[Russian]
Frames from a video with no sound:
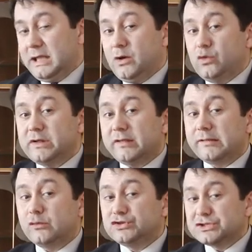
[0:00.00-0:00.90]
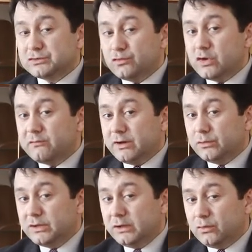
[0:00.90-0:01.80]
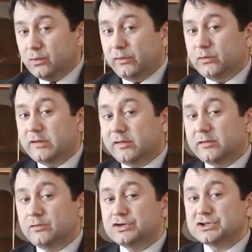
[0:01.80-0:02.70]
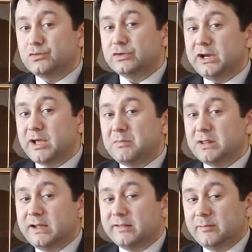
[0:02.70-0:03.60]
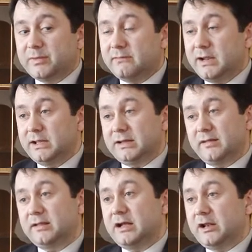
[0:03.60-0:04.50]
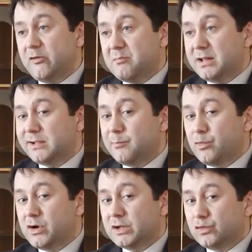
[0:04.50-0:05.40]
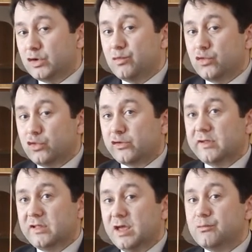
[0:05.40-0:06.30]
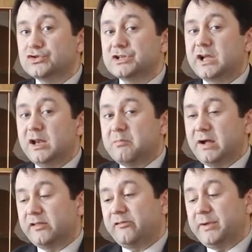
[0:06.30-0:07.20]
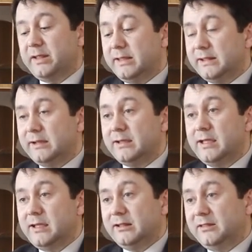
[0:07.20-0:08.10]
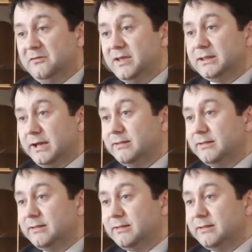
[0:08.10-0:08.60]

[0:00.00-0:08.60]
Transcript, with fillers: У нас существует валютный курс, у нас существуют рекомендации правления Национального банка, по которому курс тенге может колебаться в пределах 2-3